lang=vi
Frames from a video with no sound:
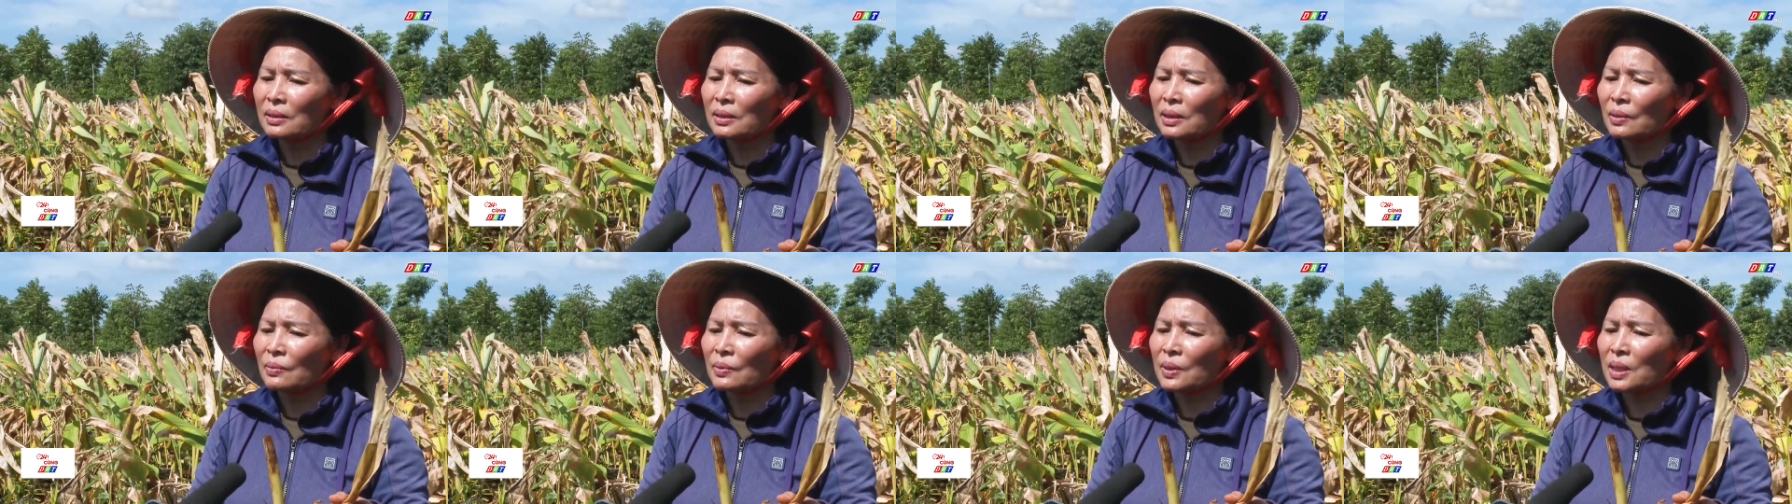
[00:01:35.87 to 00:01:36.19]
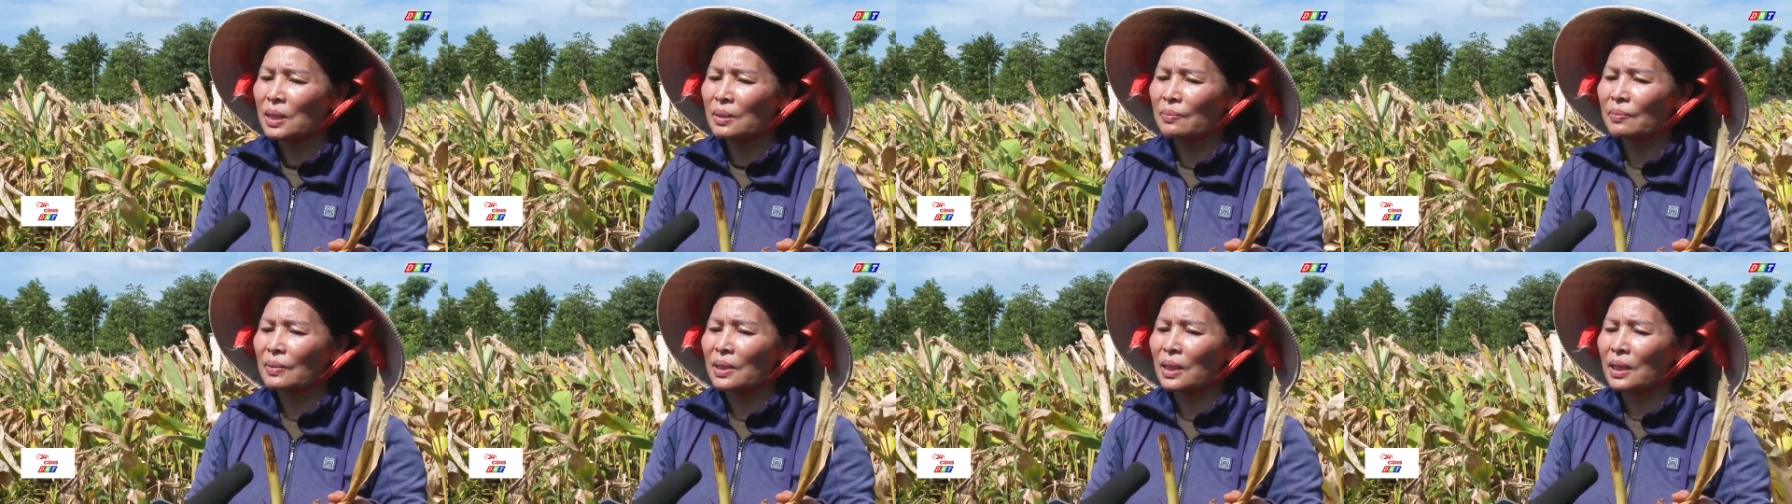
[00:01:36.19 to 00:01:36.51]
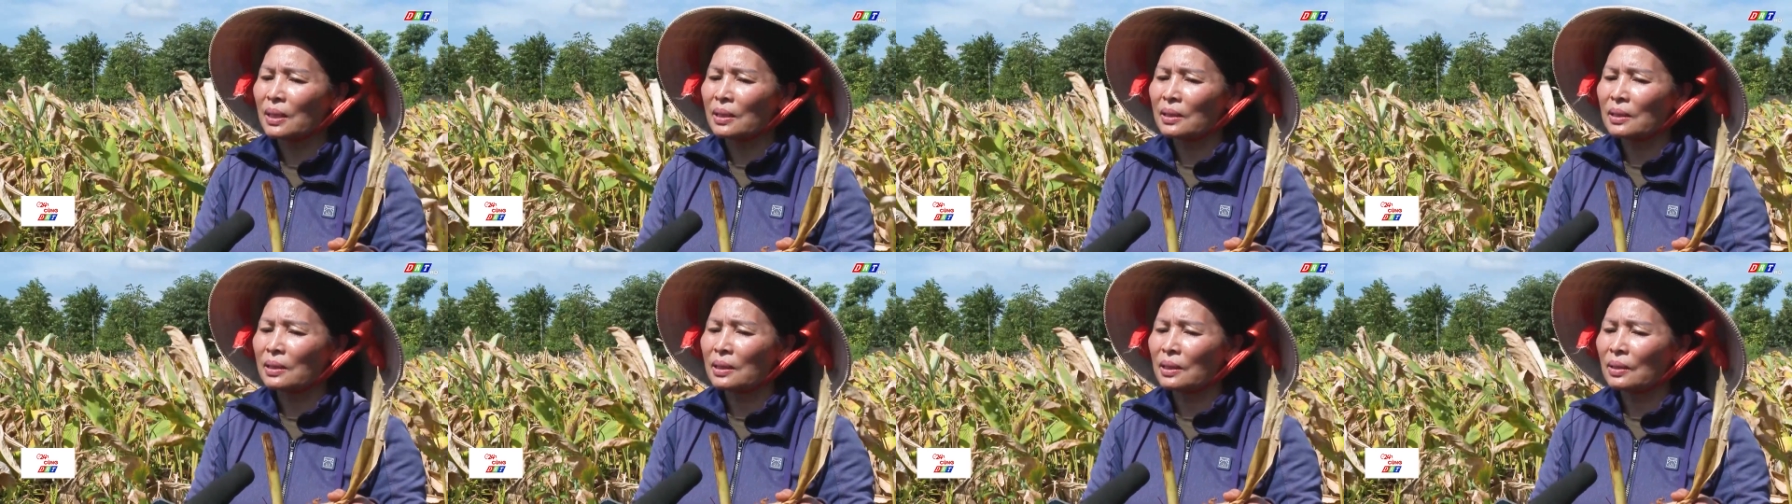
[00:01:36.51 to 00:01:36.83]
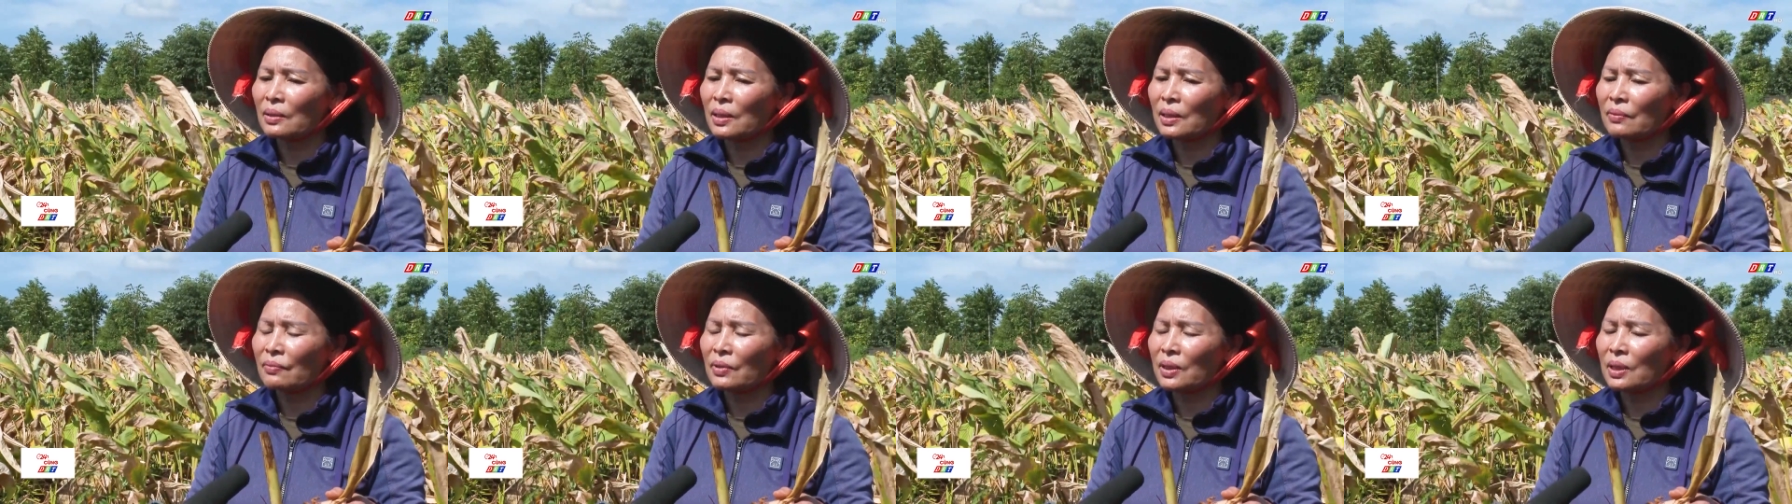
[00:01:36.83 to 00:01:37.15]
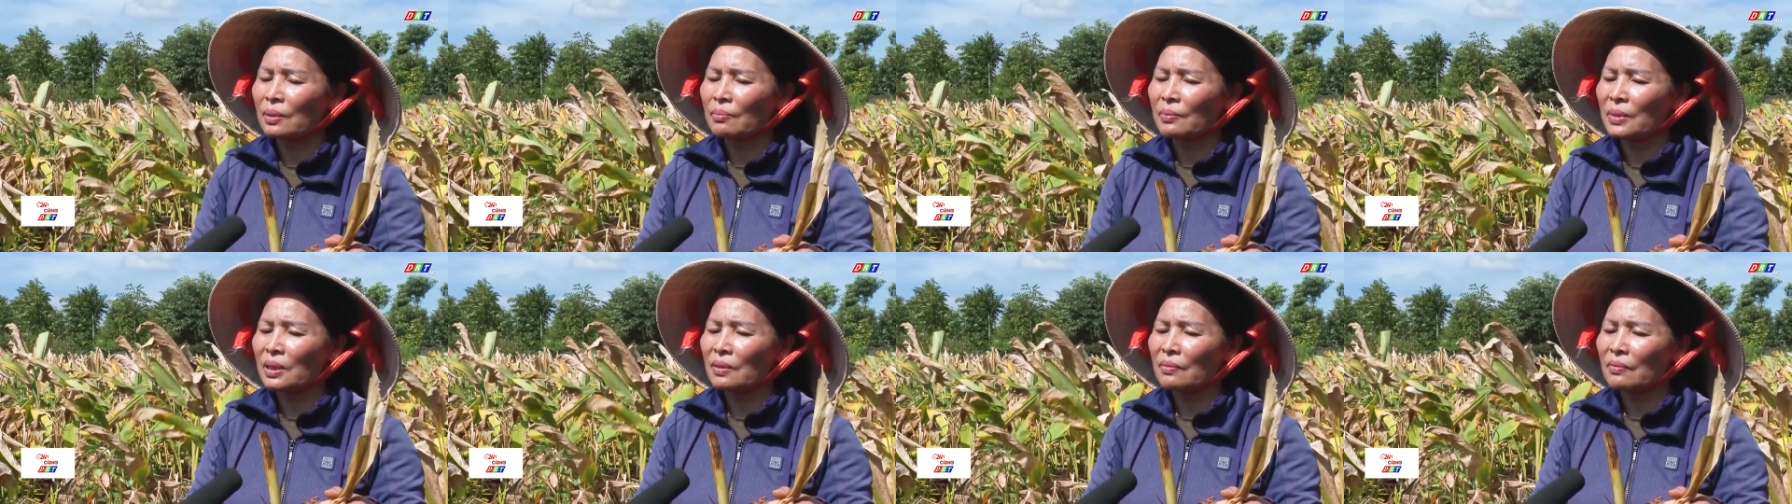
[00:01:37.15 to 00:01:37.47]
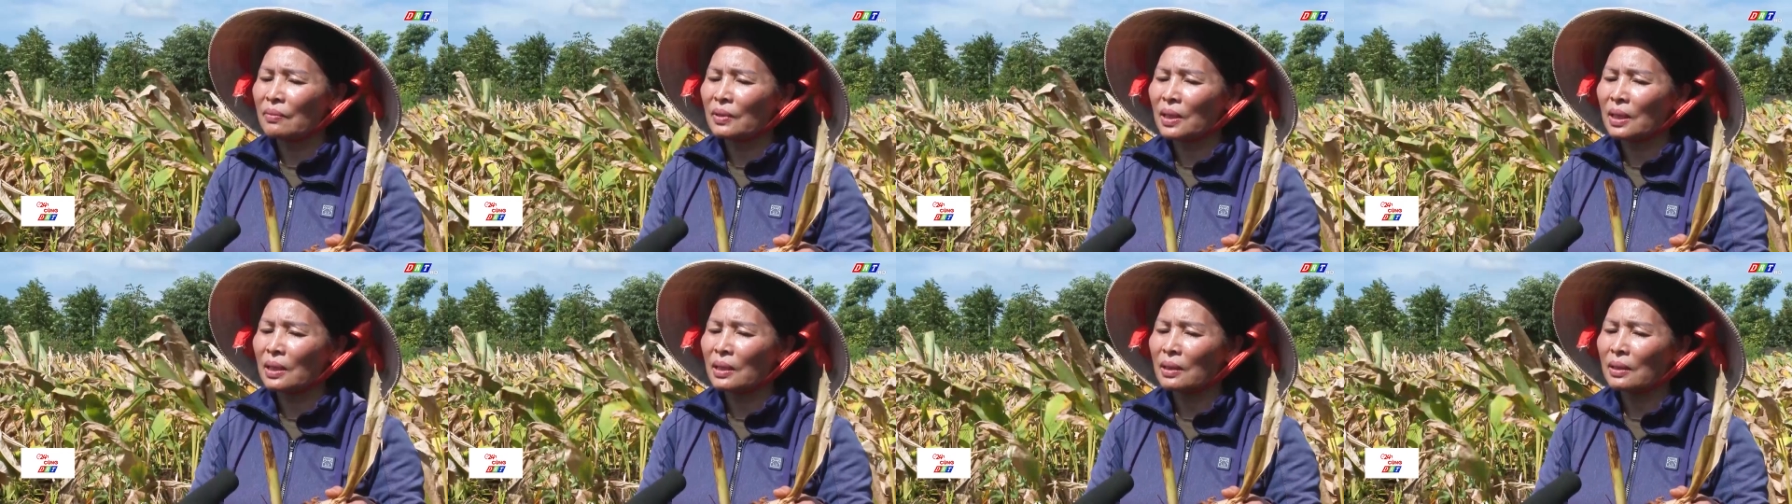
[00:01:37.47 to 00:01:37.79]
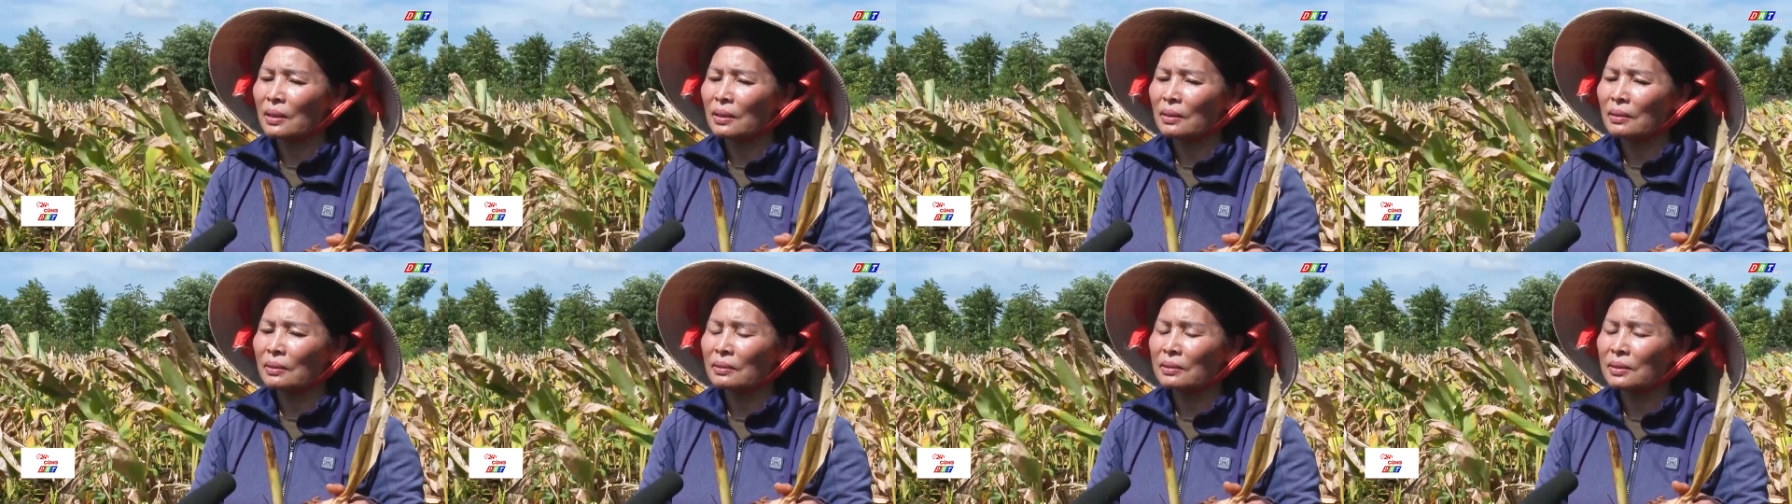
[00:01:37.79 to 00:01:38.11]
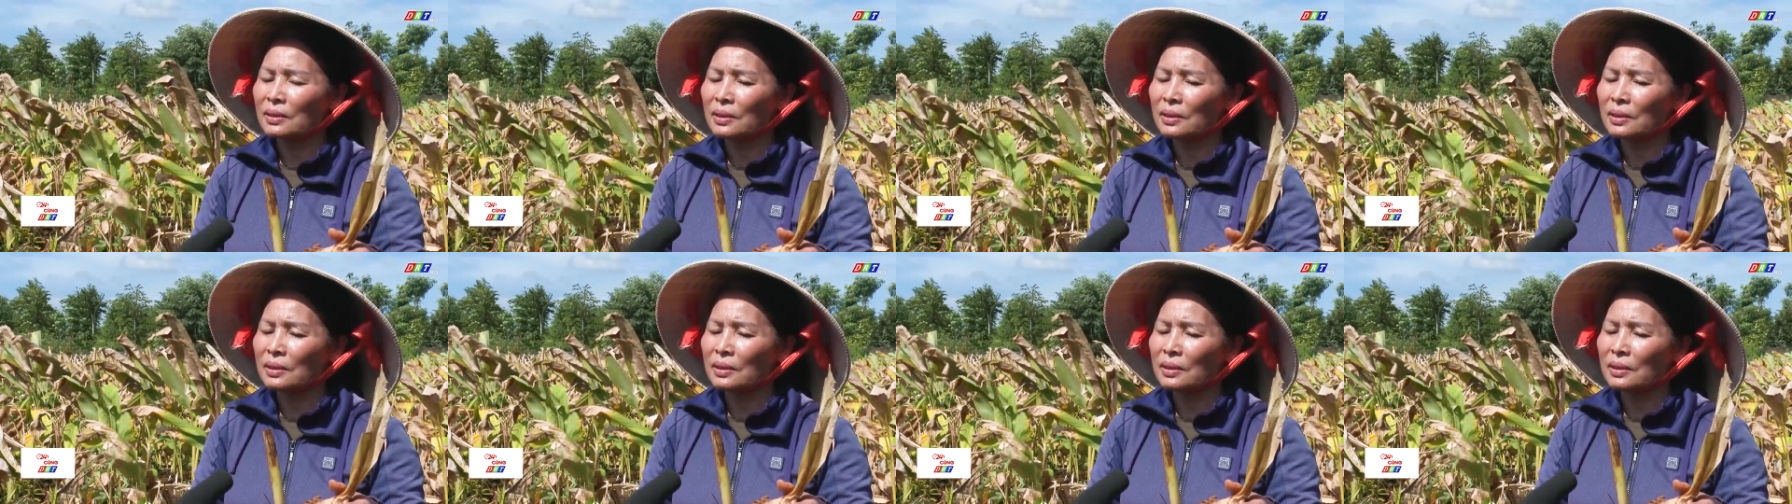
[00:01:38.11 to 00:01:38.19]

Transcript: tổng hợp các cái loại vitamin và